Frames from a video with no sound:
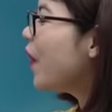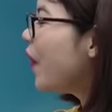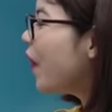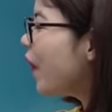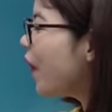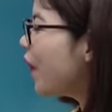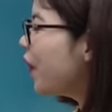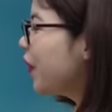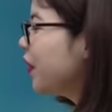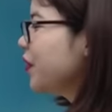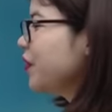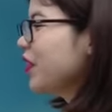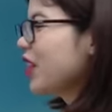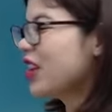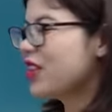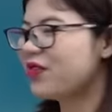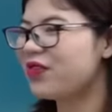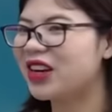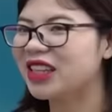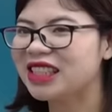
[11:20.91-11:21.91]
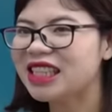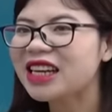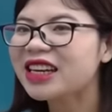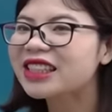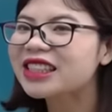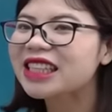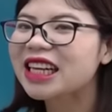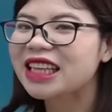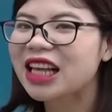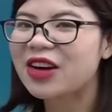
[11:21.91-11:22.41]
hô và nhắc
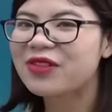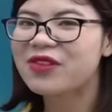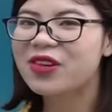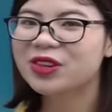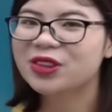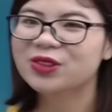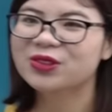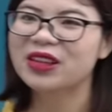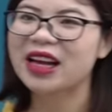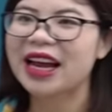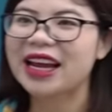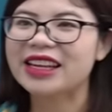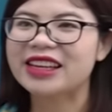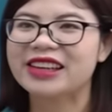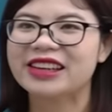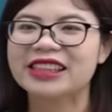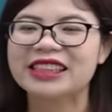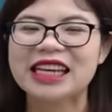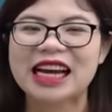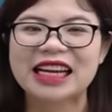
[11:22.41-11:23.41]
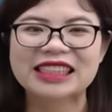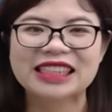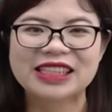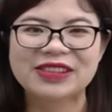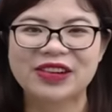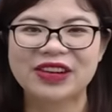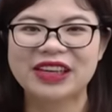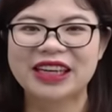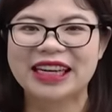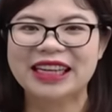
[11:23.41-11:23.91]
đến trà thảo mộc chúng ta hay nhớ cái trà gì
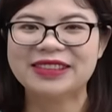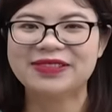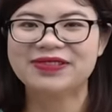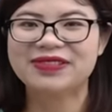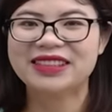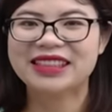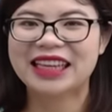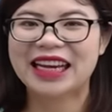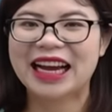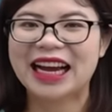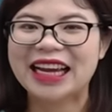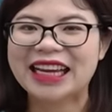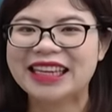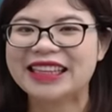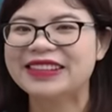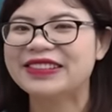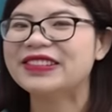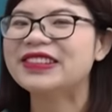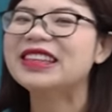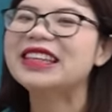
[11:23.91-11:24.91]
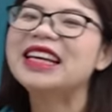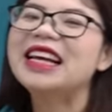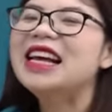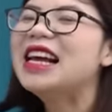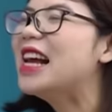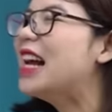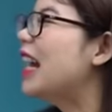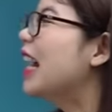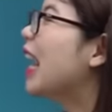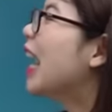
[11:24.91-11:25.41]
mọi người hãy
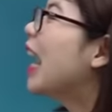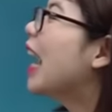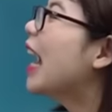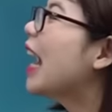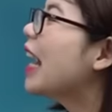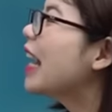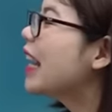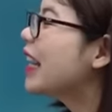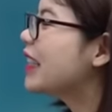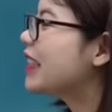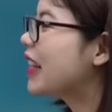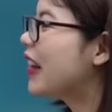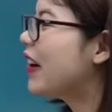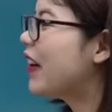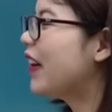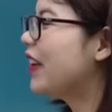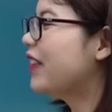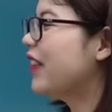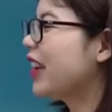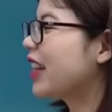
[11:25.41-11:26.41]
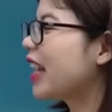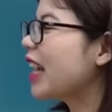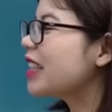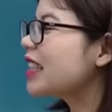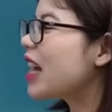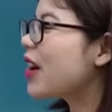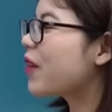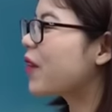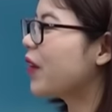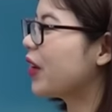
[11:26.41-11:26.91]
hãy rồi về cách
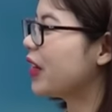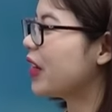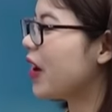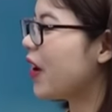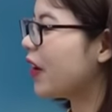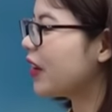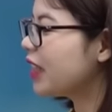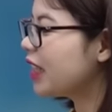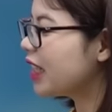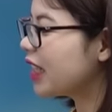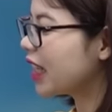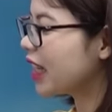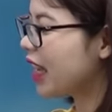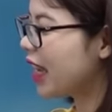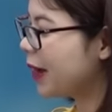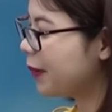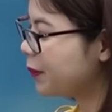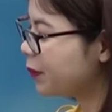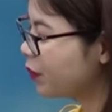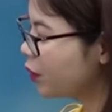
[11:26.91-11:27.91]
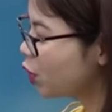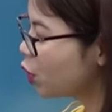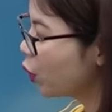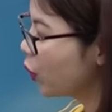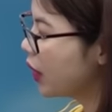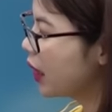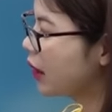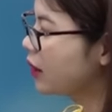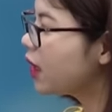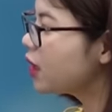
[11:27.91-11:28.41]
đọc của nó thì um, chủ
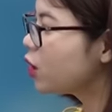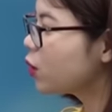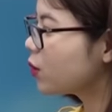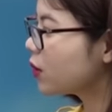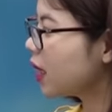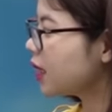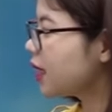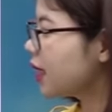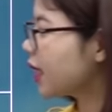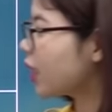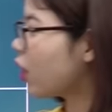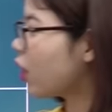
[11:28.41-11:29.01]
yếu là chúng ta sẽ